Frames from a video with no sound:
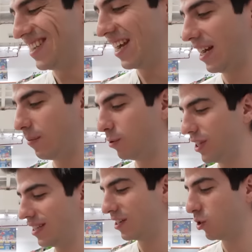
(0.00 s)
100 gramos de
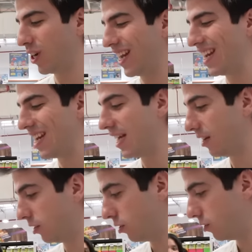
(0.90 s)
estas son
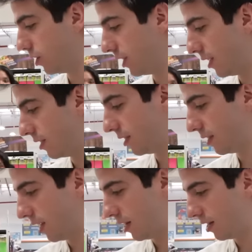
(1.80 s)

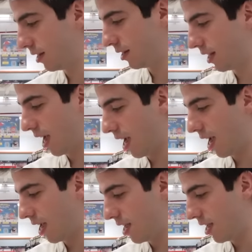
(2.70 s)

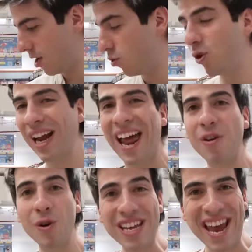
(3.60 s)
561
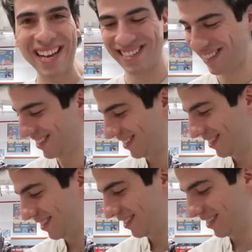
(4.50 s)
calorías. Mientras
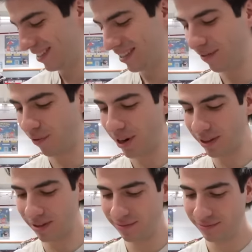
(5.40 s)
Gordo compra
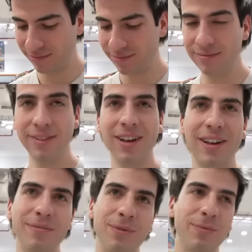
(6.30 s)
cosas para su pizza,
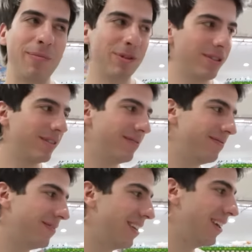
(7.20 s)
veamos qué hará
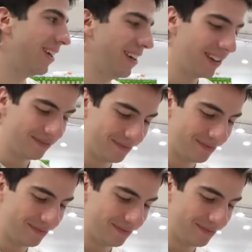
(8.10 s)
Fit Nutri